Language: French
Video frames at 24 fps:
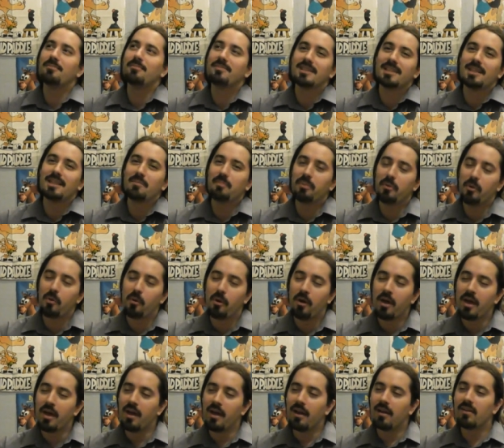un petit peu.
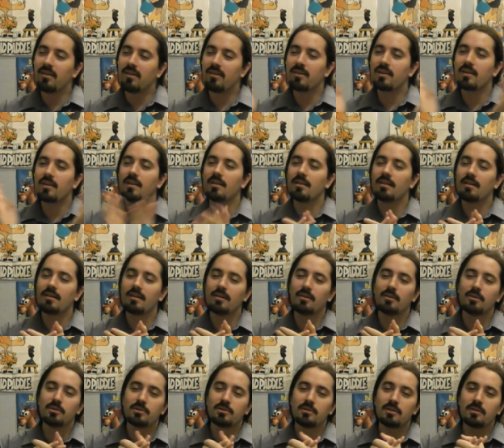Donc euh,
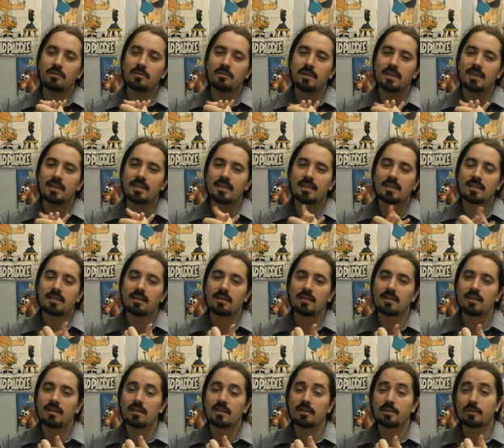aujourd'hui c'est
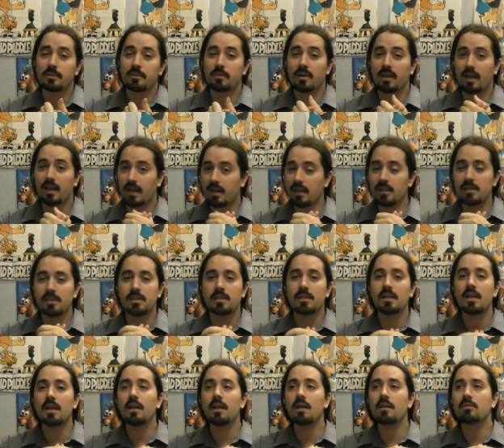centré sur
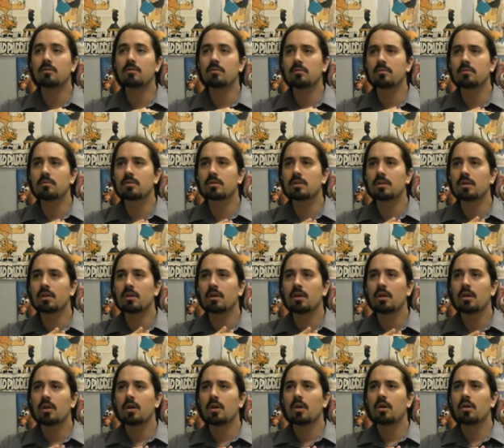Regina, donc
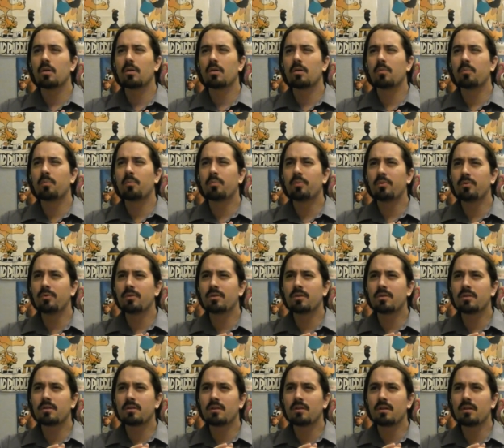euh, peu de
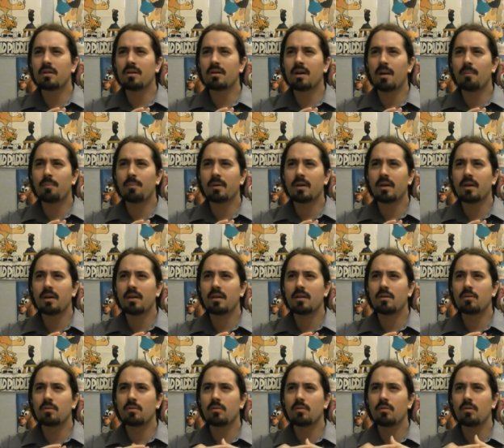temps après
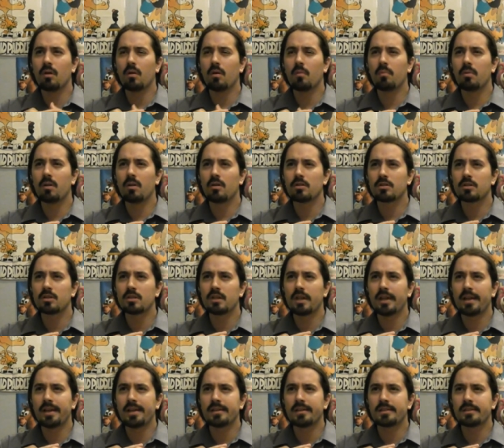que
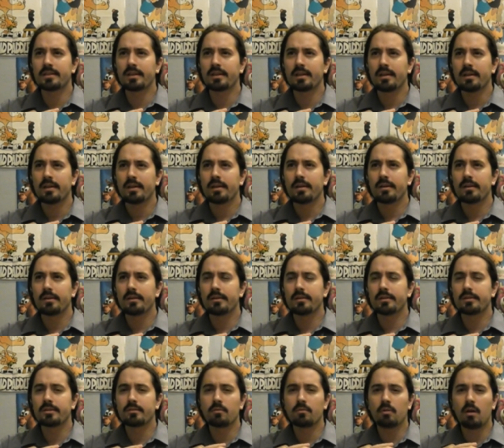Blanche-Neige euh,
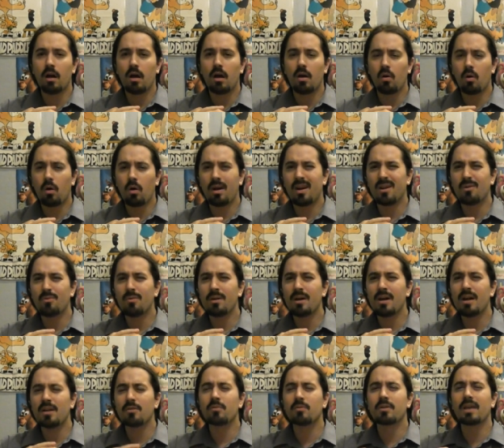soit hors la
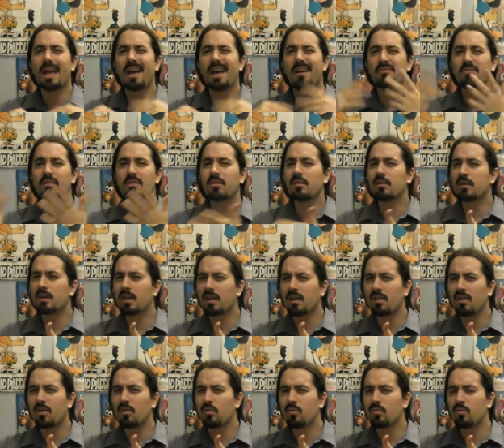loi, donc avant qu'elle
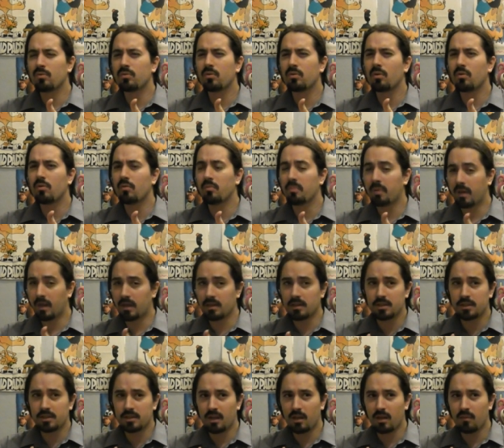rencontre le
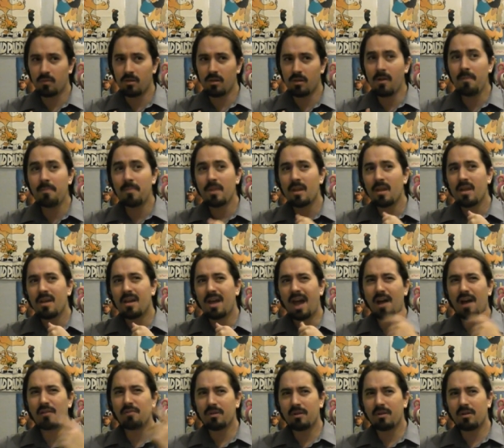prince charmant,
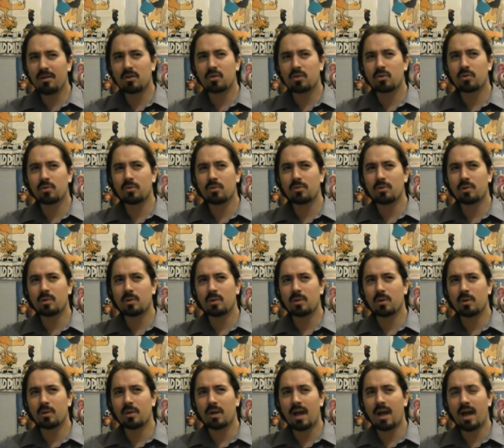avant
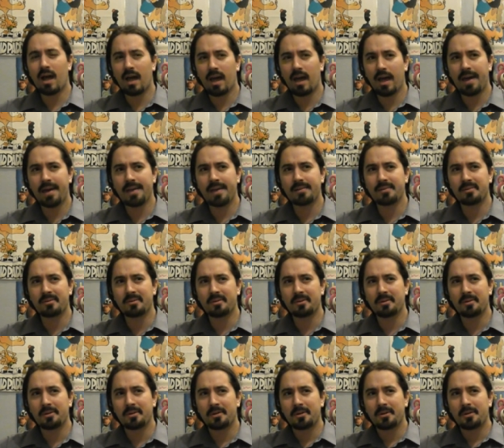que la reine